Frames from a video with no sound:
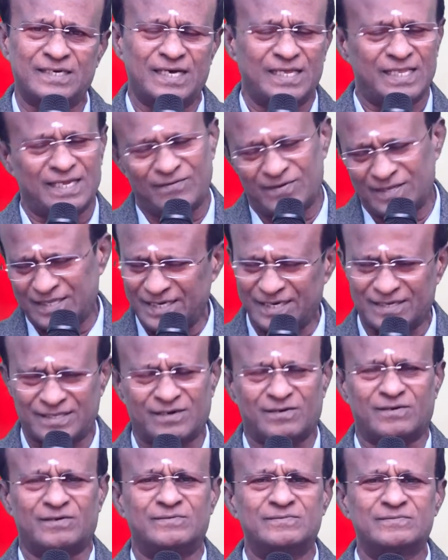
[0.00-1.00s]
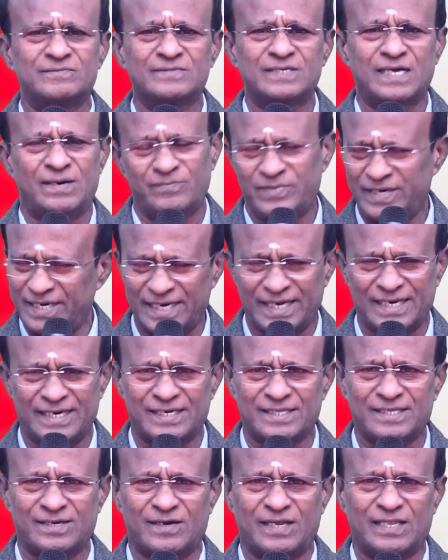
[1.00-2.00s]
அது அவ்வளோதையும் எடுத்துடுறோம் கம்ப்ளீட்டாக
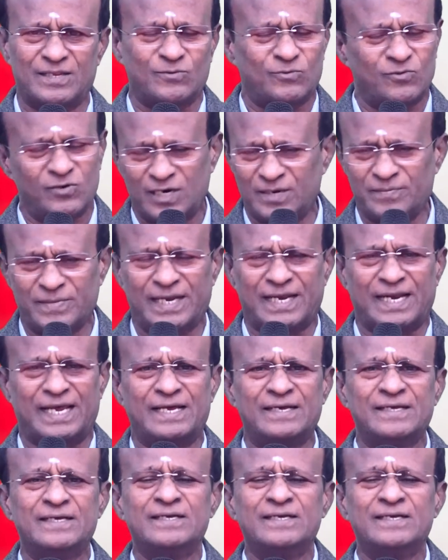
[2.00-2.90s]
எடுத்துடுறோம் அது ஒன்றுமே இல்லை